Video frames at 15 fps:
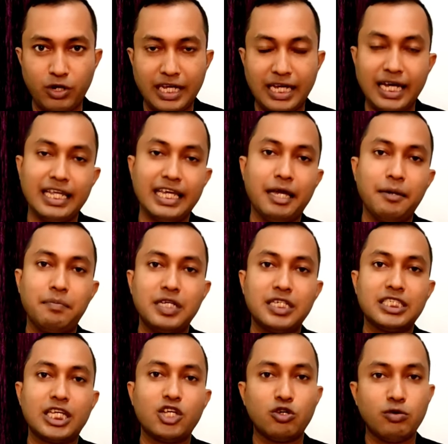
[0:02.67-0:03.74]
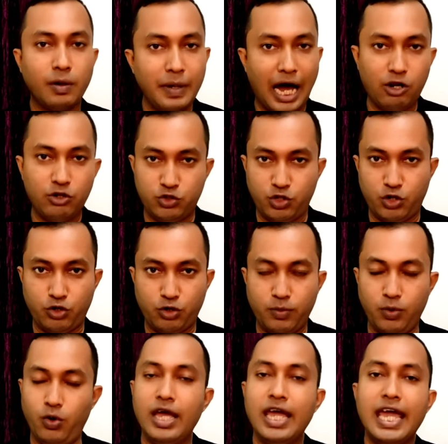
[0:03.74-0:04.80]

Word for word: পরীক্ষা নিয়ে বিস্তারিতভাবে আলোচনা করব